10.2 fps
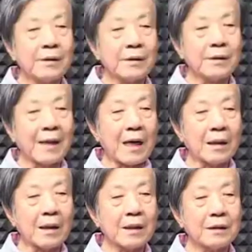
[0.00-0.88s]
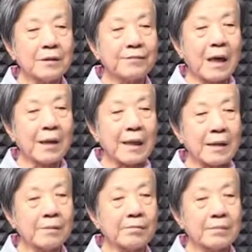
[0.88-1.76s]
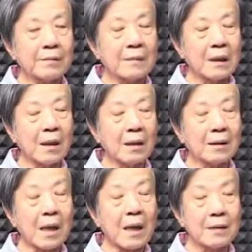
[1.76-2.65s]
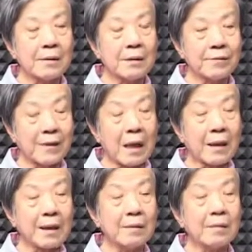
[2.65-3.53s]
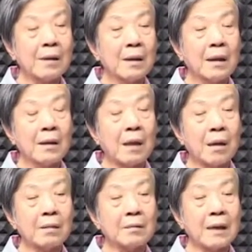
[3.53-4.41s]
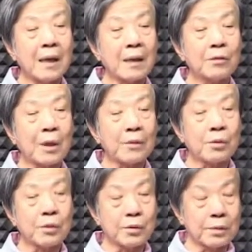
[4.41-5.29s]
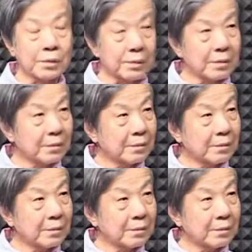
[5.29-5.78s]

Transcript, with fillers: 是两个，一个是 violin，呃，刚开始是 violin，然后再来转作曲组，